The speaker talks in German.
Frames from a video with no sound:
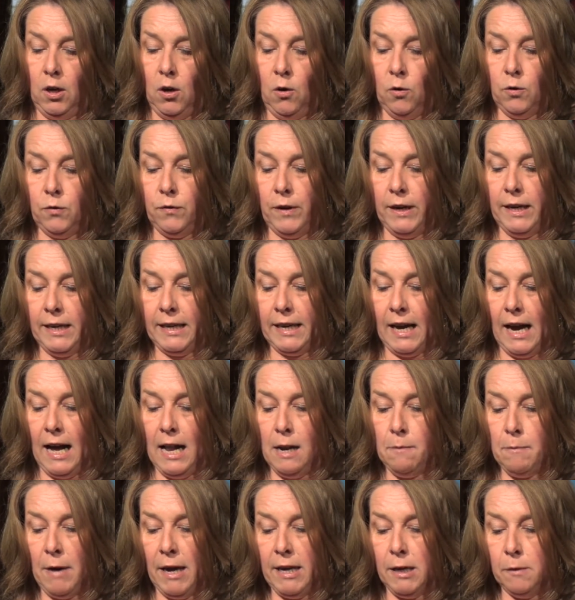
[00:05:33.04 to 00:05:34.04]
Und wenn ich
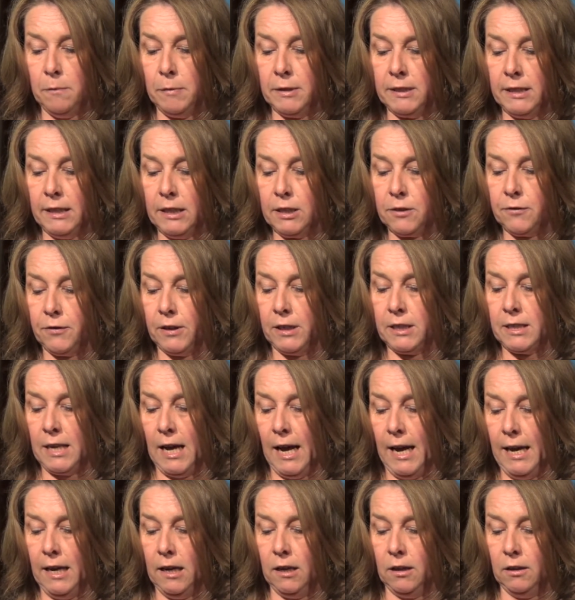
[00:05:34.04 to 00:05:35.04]
all meinen Besitz
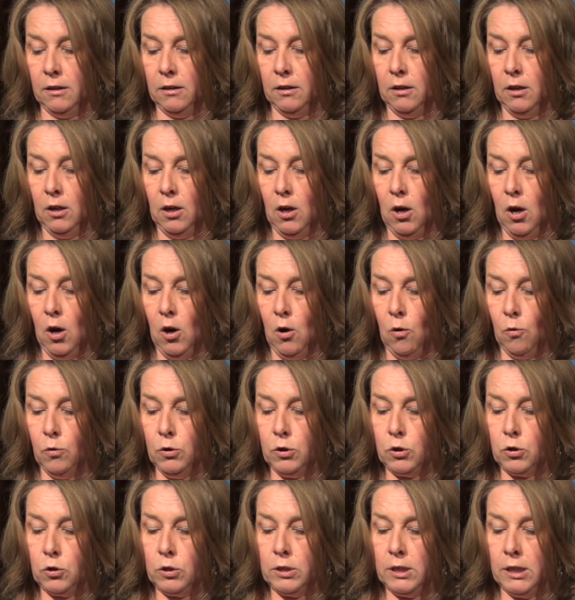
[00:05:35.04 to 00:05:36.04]
verteile
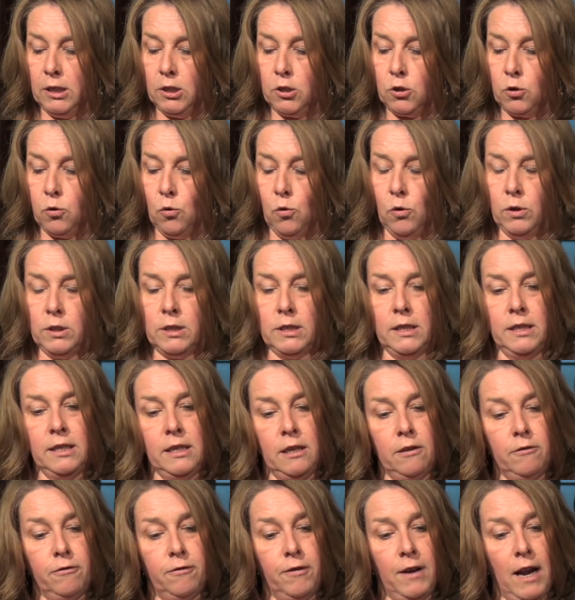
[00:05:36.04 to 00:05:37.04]
und den Tod in
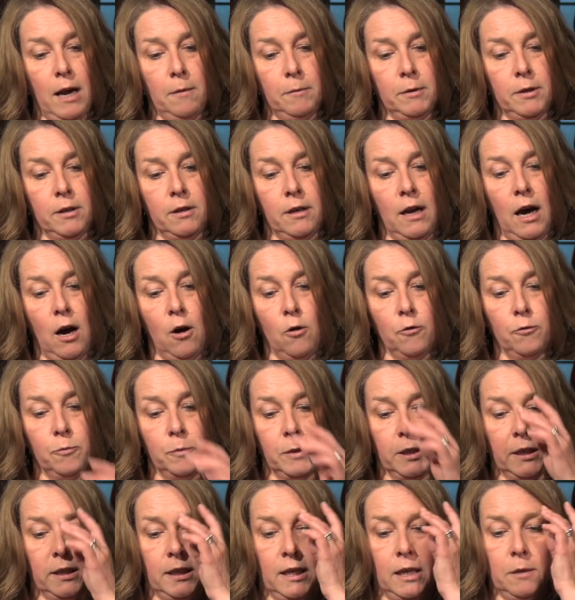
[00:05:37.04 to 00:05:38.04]
den Flammen auf
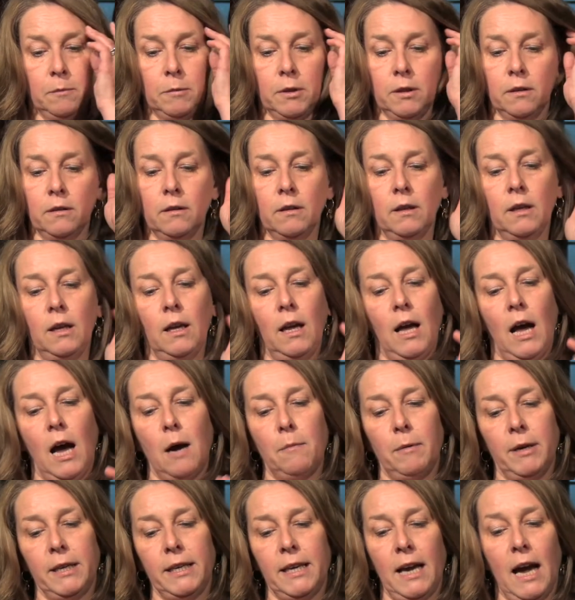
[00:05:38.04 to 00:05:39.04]
mich nehme,
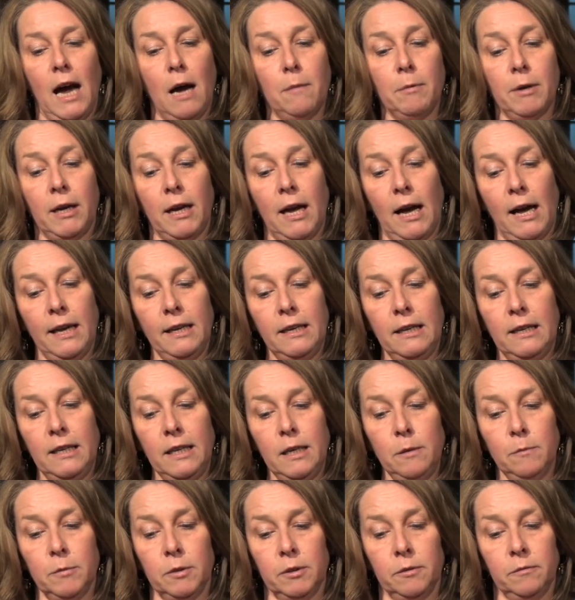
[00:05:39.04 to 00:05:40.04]
aber ich habe keine
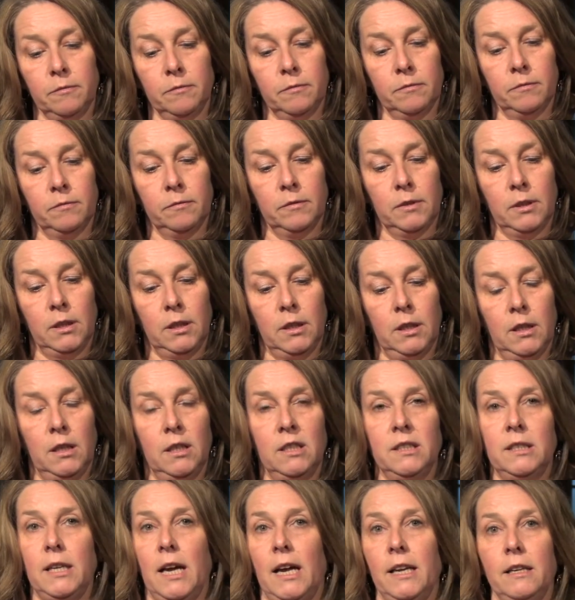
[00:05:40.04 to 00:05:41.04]
Liebe,
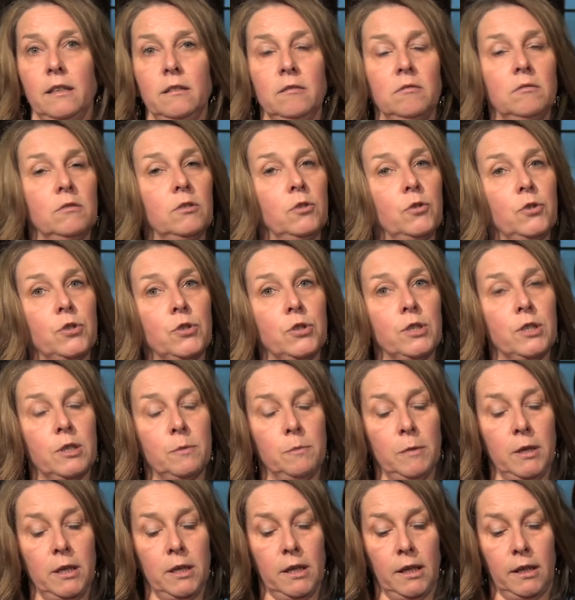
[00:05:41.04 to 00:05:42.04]
dann nützt es
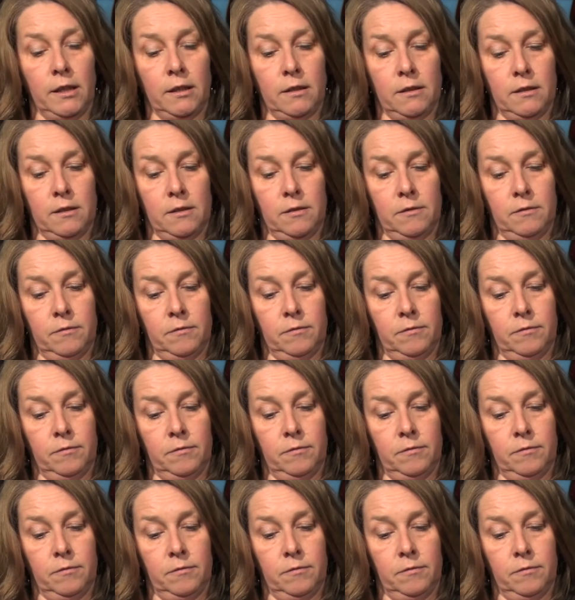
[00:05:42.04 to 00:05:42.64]
mir nichts.